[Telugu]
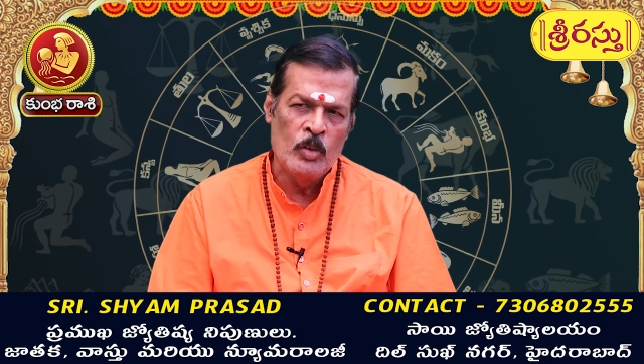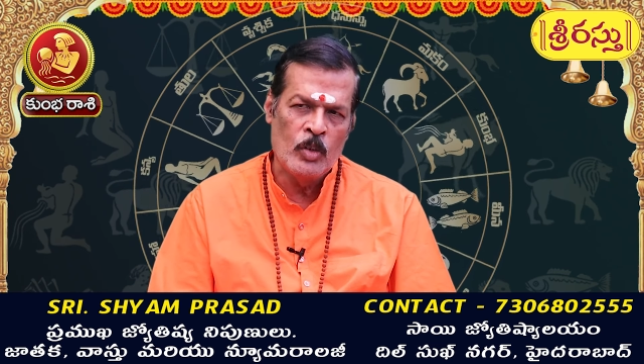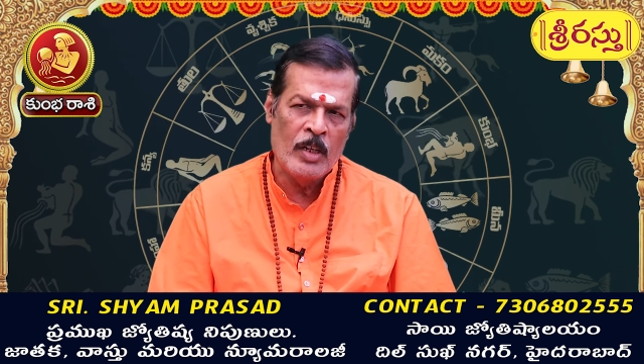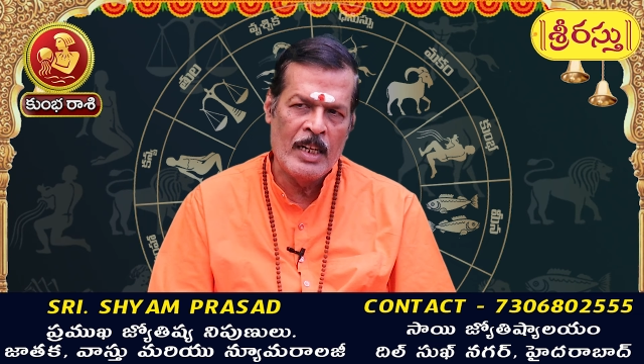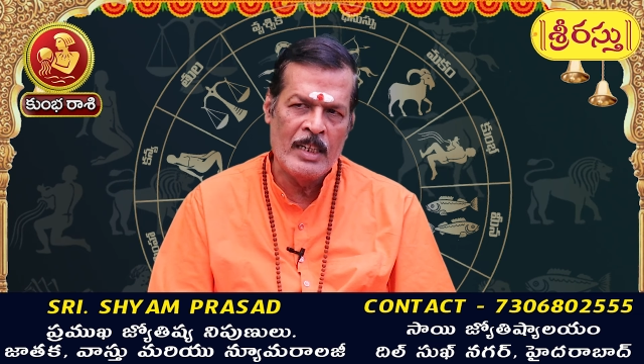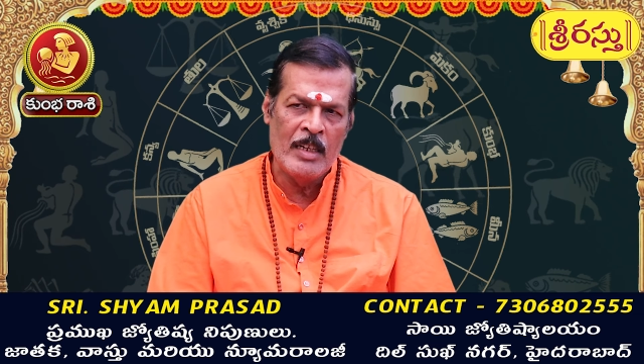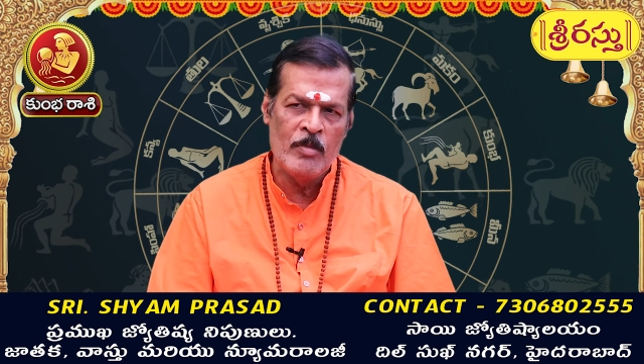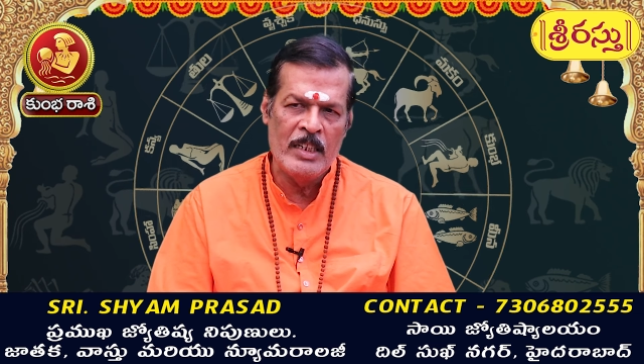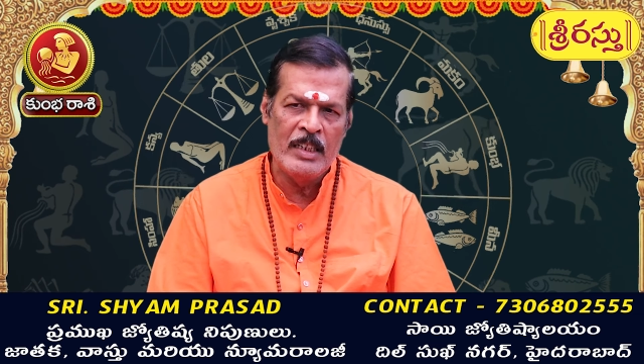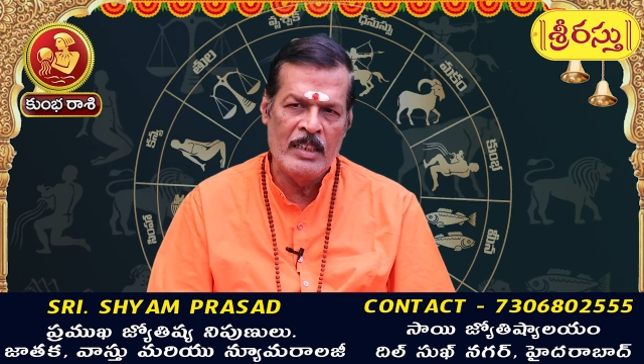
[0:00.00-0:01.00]
సో అలాగే
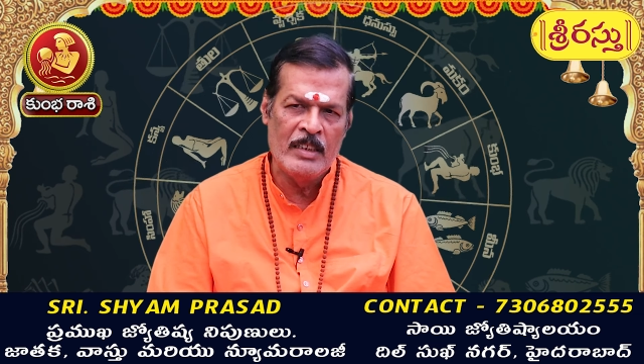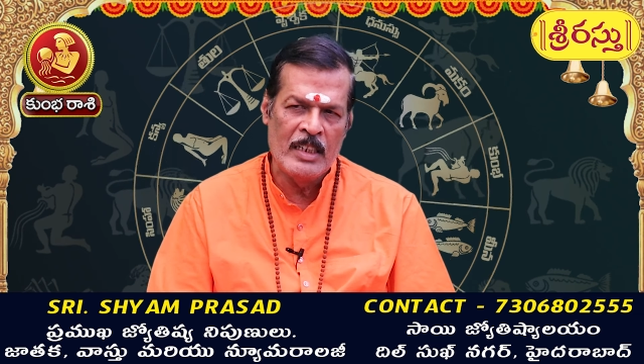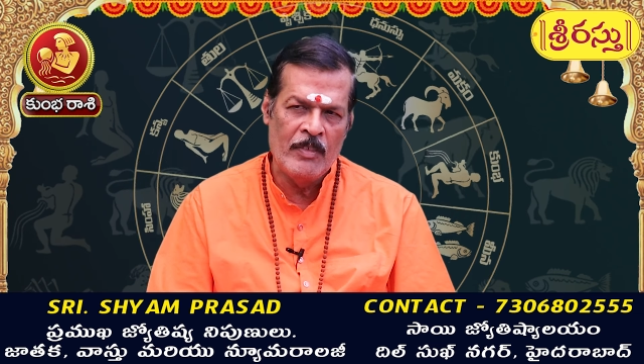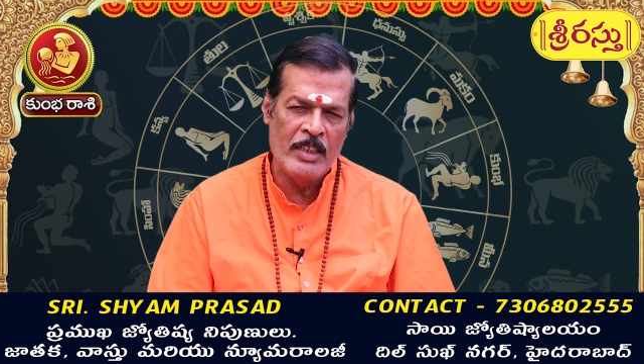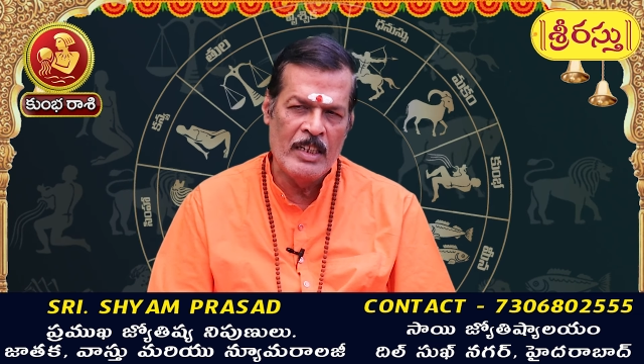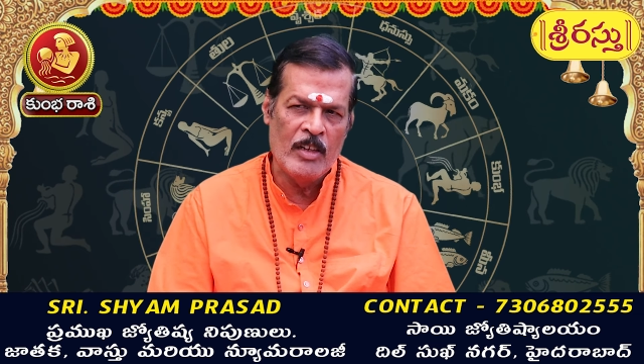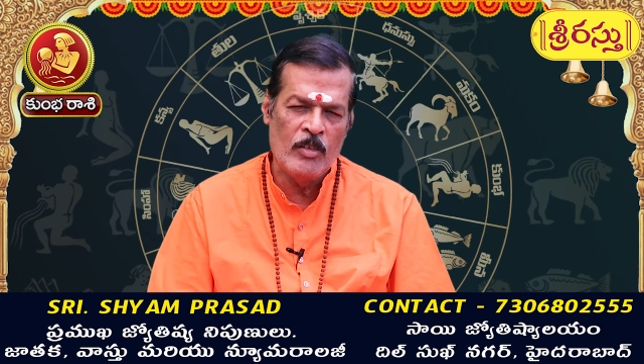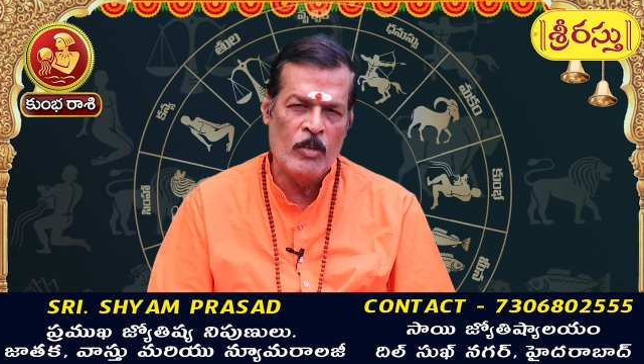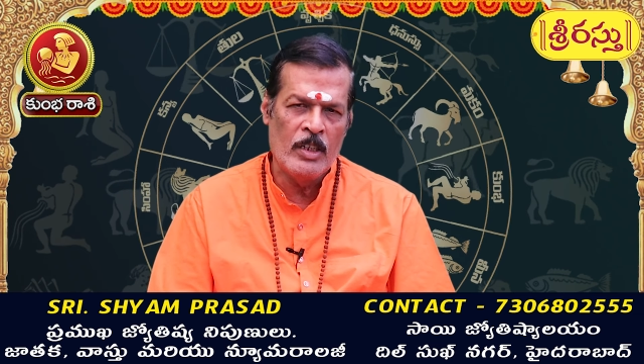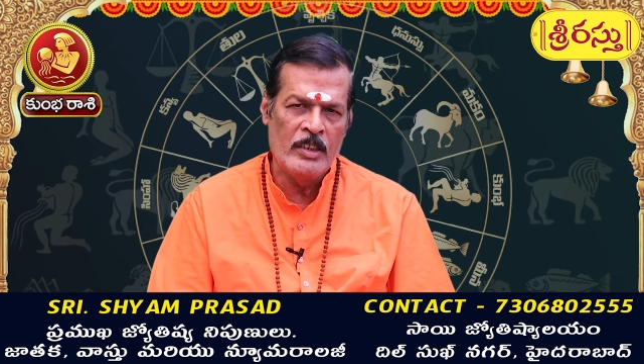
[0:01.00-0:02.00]
మరి
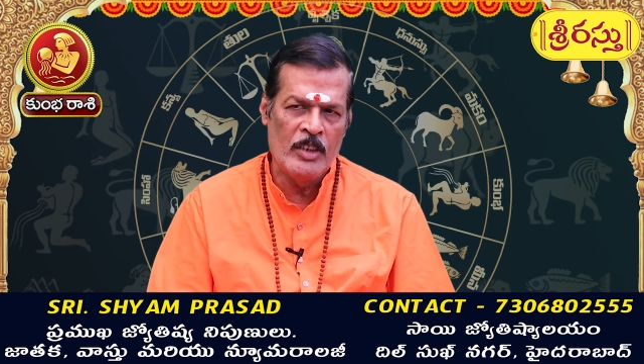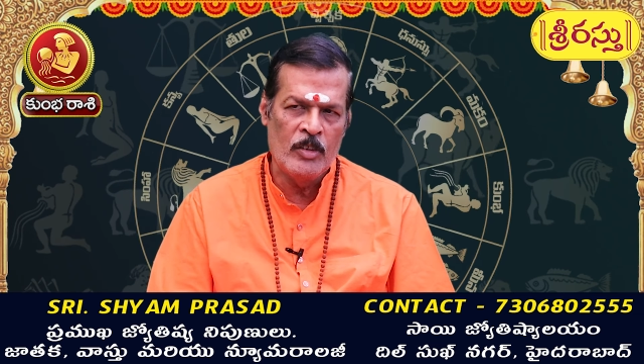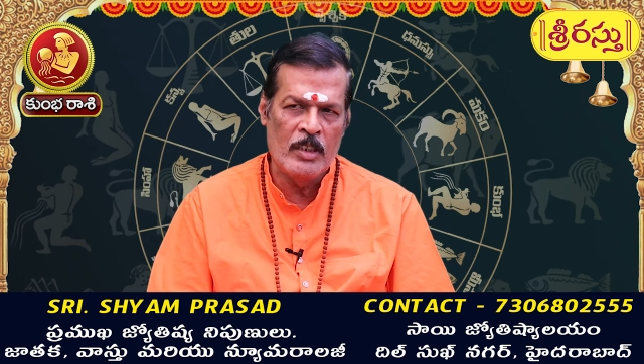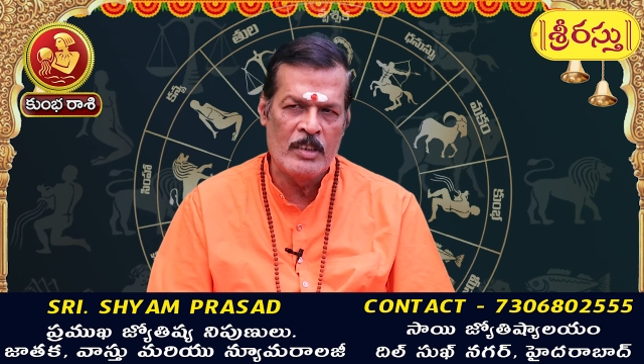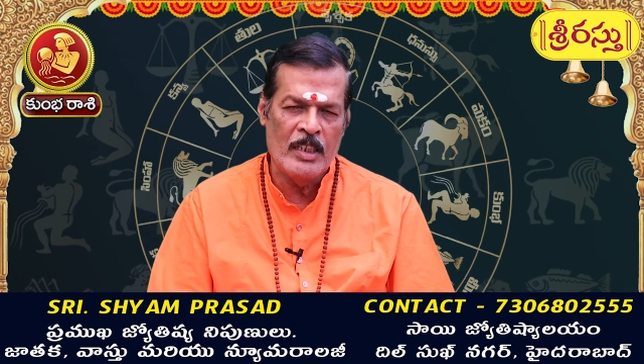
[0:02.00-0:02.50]
రవిగ్రహం కూడా చతుర్థ